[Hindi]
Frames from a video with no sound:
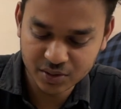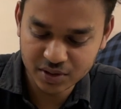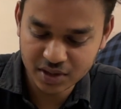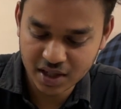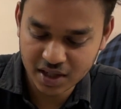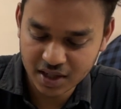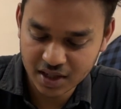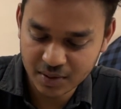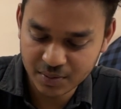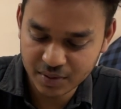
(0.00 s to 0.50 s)
हो जा
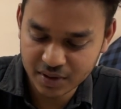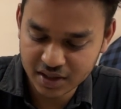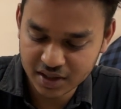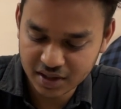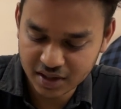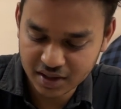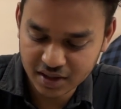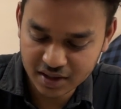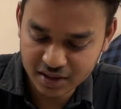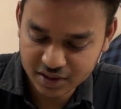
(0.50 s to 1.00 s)
रहा है पनीर
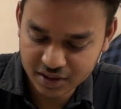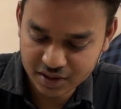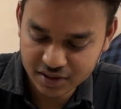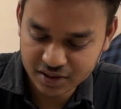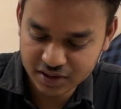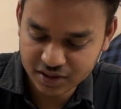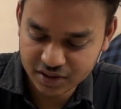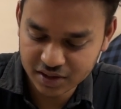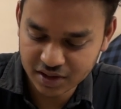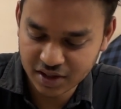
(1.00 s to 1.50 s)
का
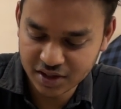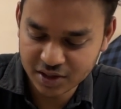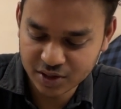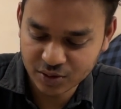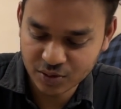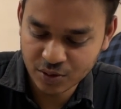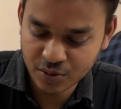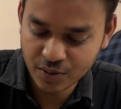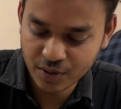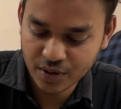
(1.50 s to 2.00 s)
चलिए
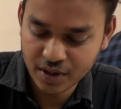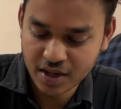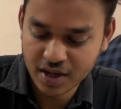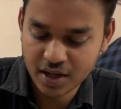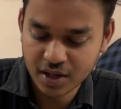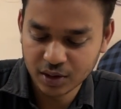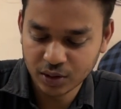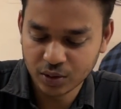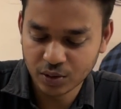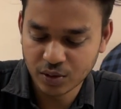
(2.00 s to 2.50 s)
इसको
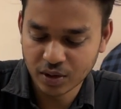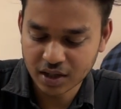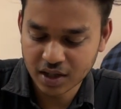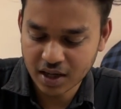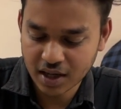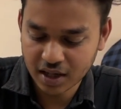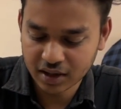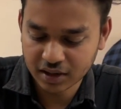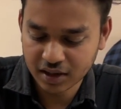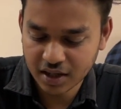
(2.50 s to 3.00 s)
तोड़ के
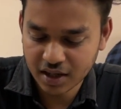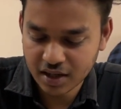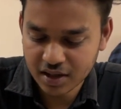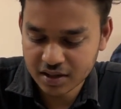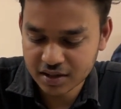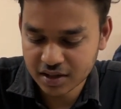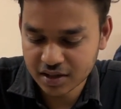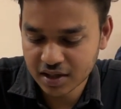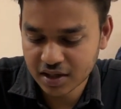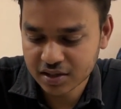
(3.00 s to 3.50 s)
खाते हैं
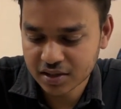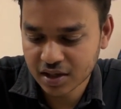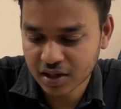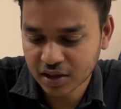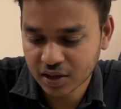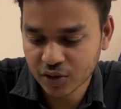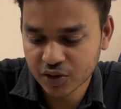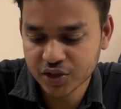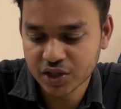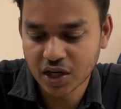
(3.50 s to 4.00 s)
ये देख
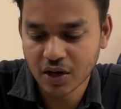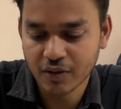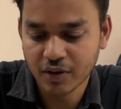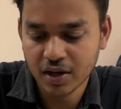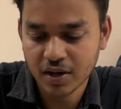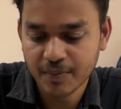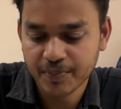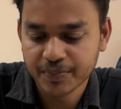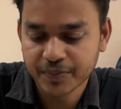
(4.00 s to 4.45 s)
सकते हो चावल